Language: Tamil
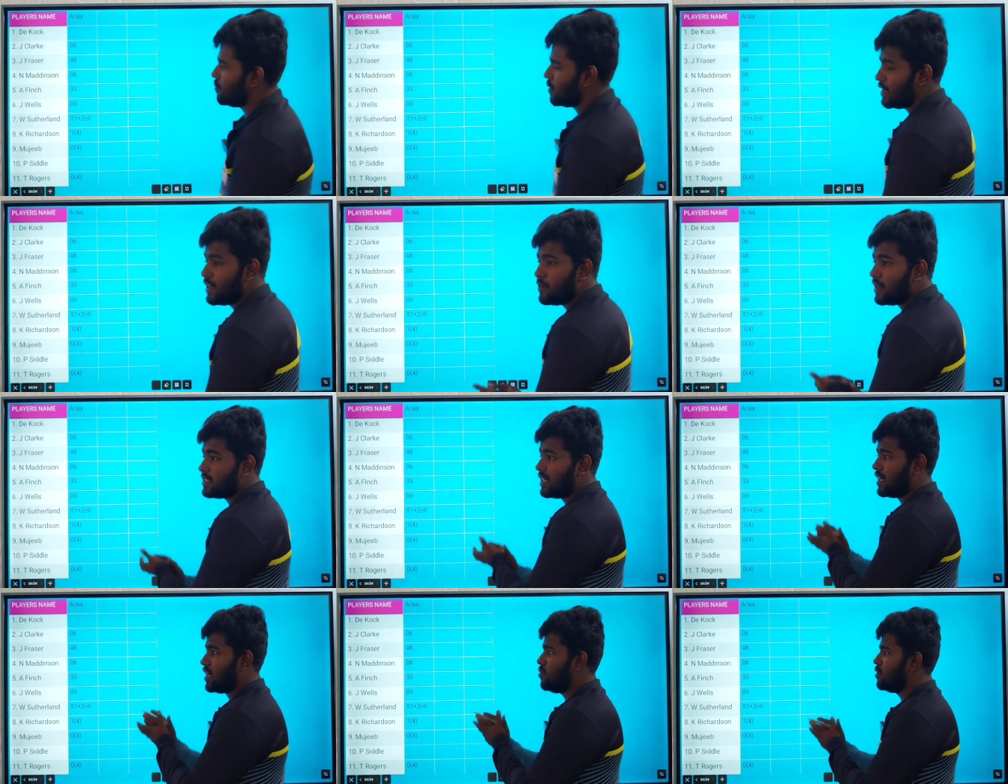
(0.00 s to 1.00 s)
ஒரு ரெண்டு மேட்ச்
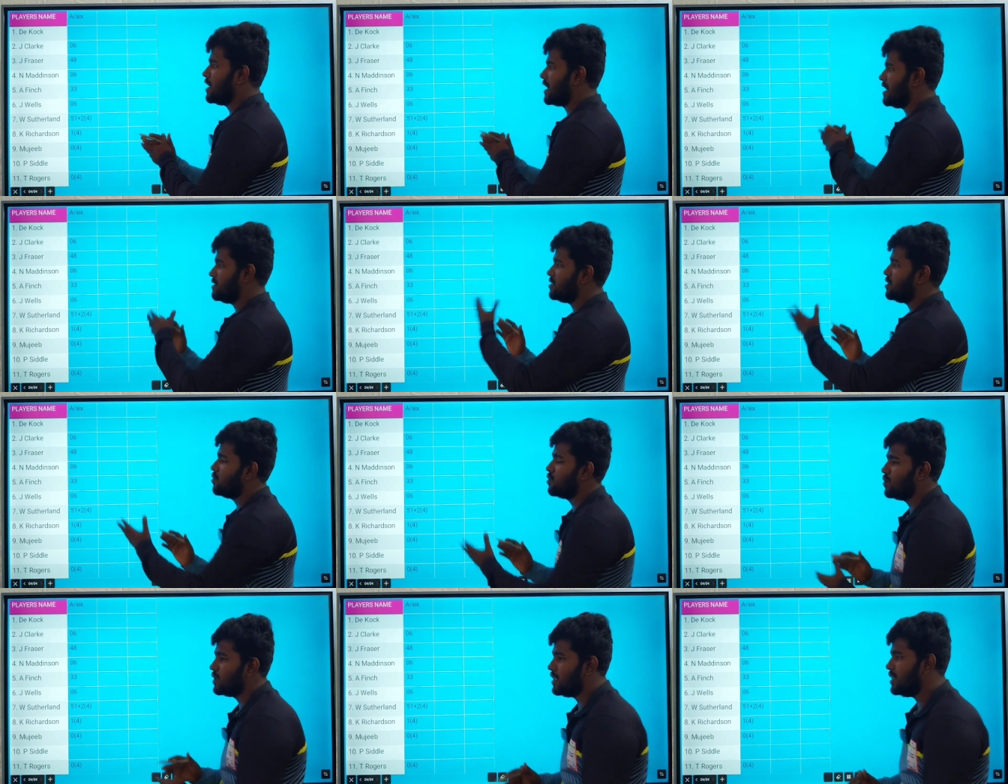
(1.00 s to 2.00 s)
ஆனாங்க ஒன்று கேன்சல்
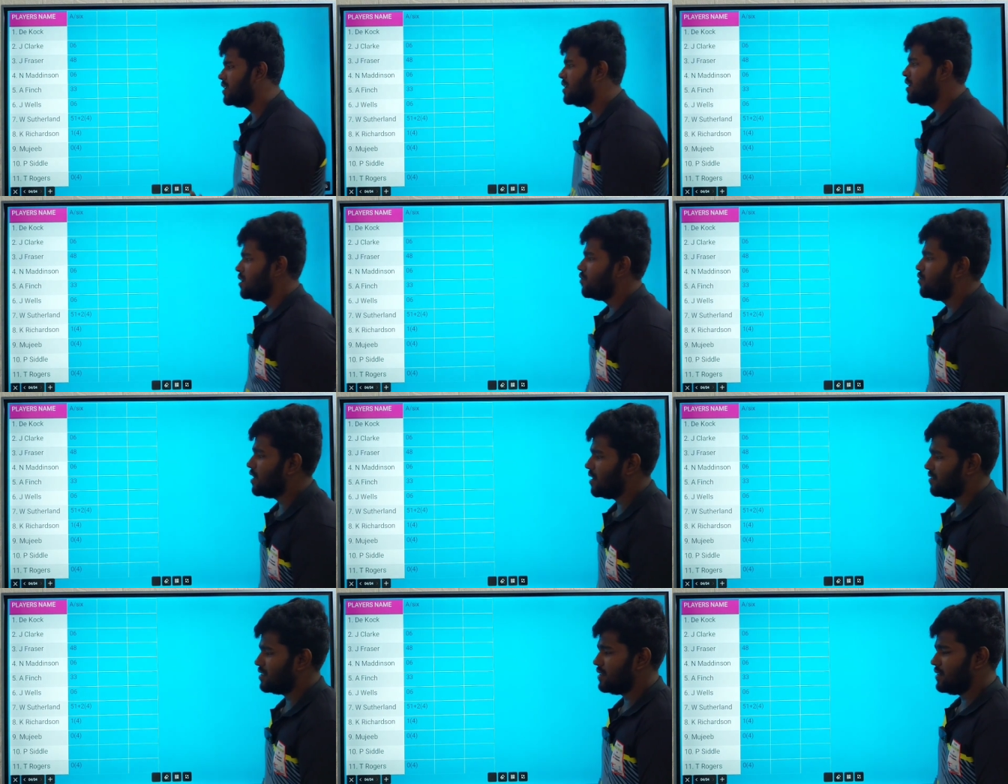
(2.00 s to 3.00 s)
ஒன்று வந்து
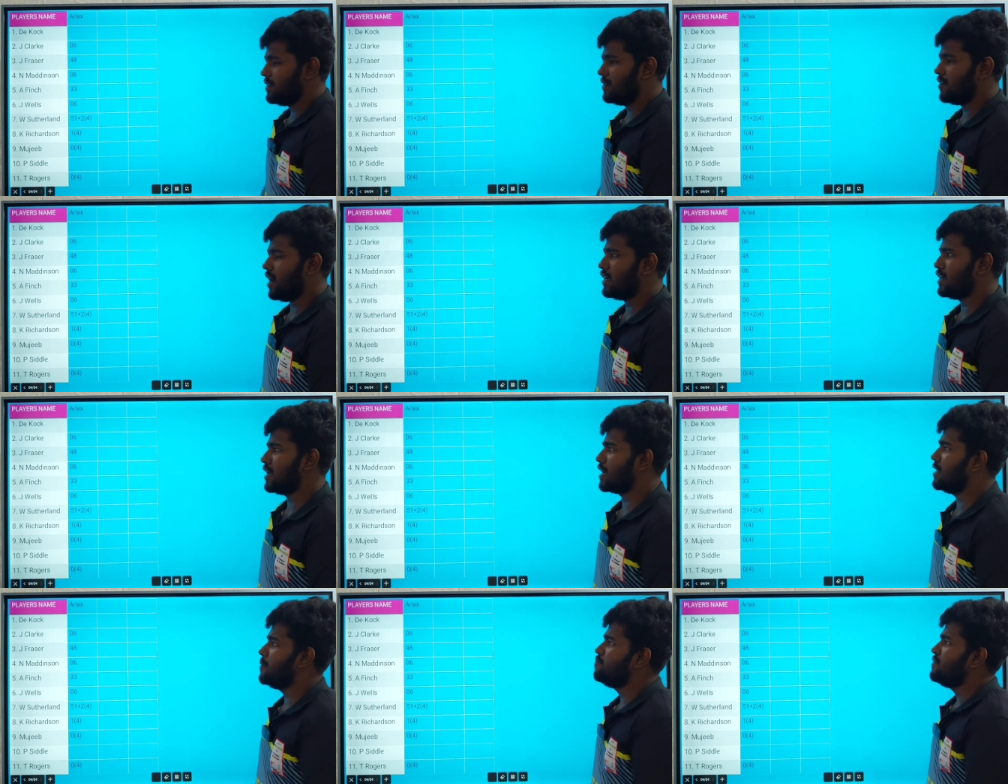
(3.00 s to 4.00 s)
ஃபுல்லாக வந்து
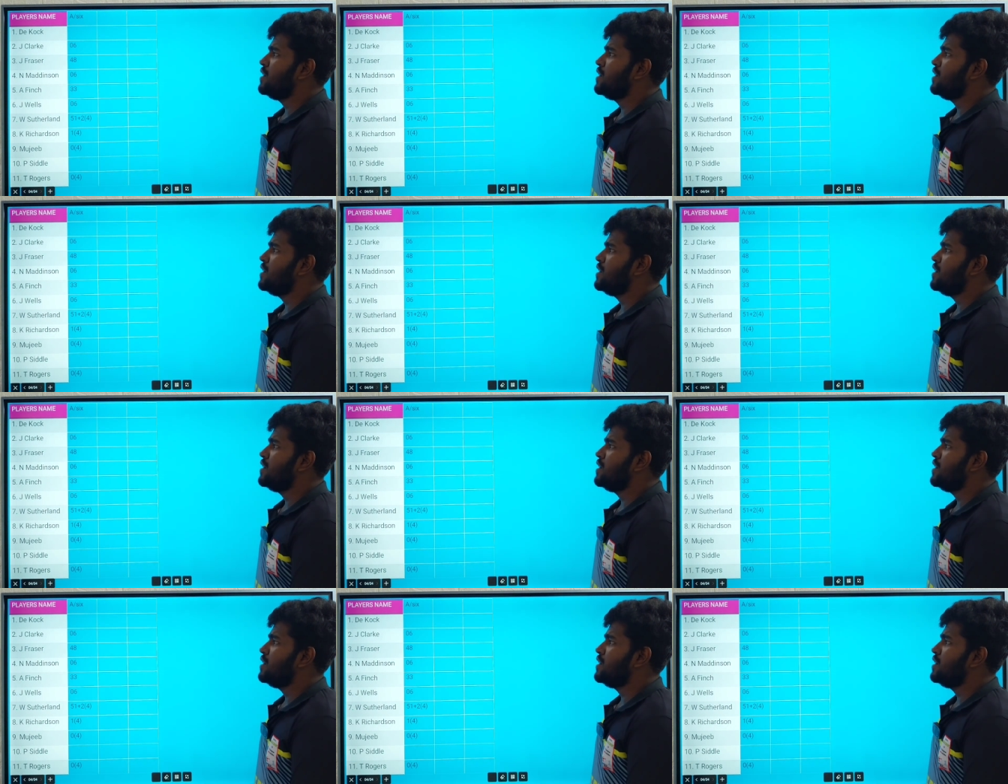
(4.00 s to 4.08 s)
ஆடினாங்க